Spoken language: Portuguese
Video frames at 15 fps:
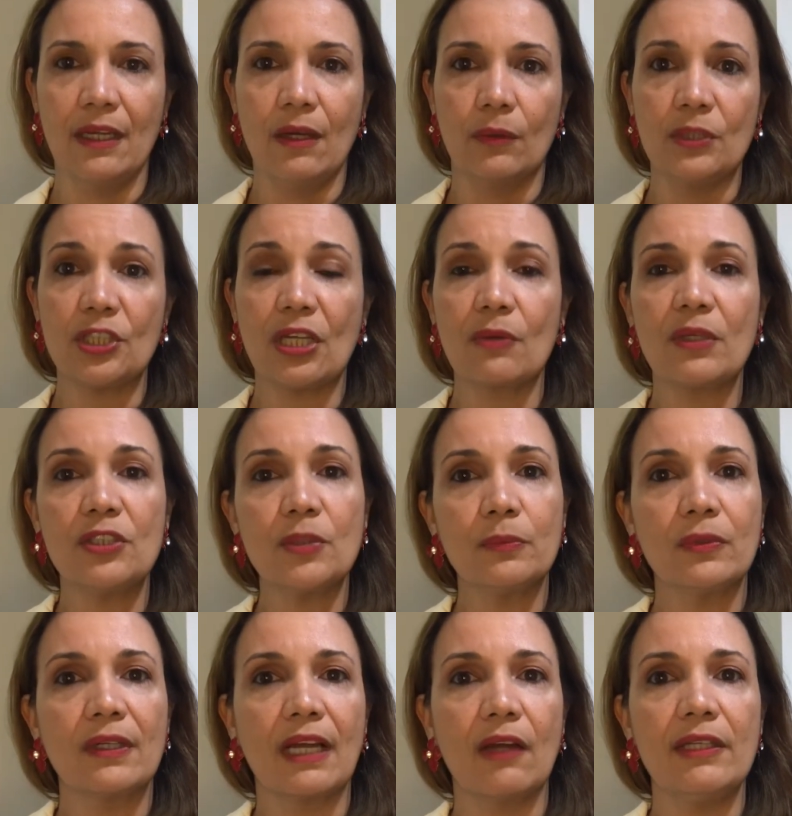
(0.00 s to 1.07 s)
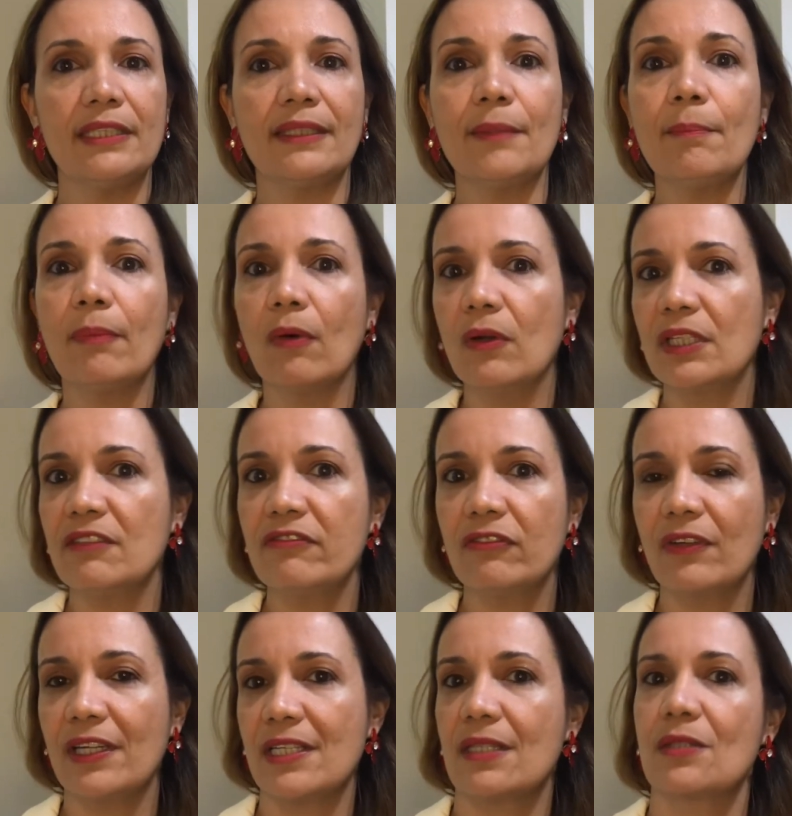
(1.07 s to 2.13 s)
O enxaguante bucal ele tem pouca
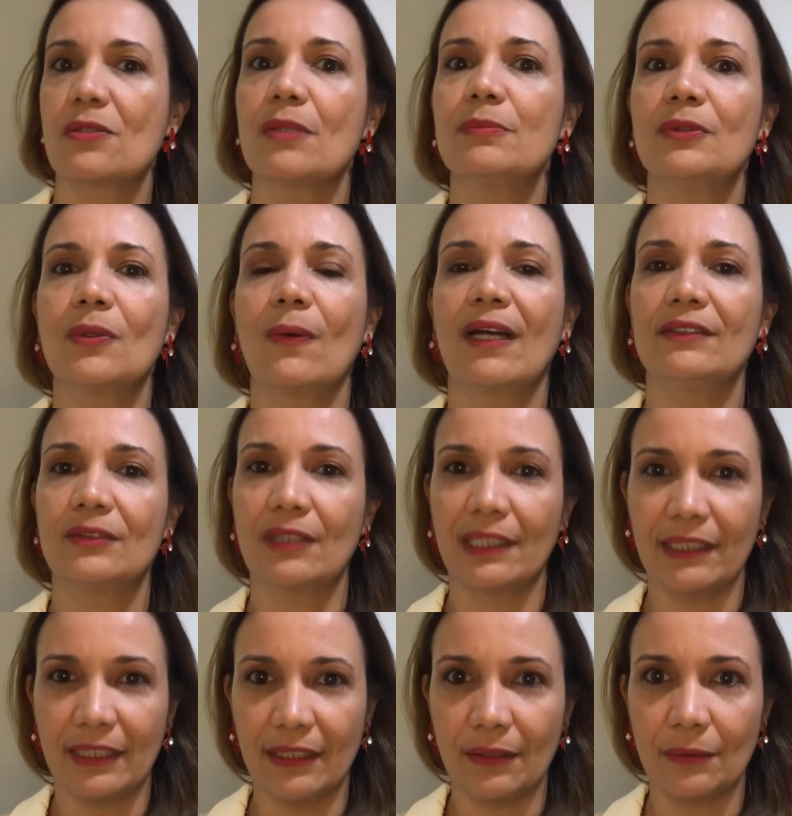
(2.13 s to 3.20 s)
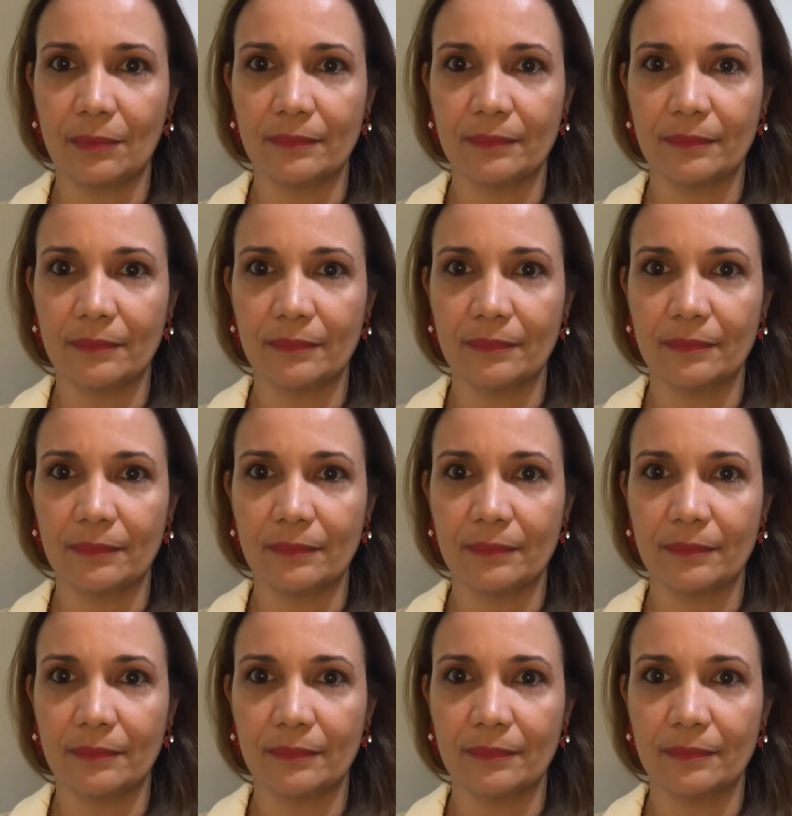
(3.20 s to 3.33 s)
influência sobre o quadro clínico.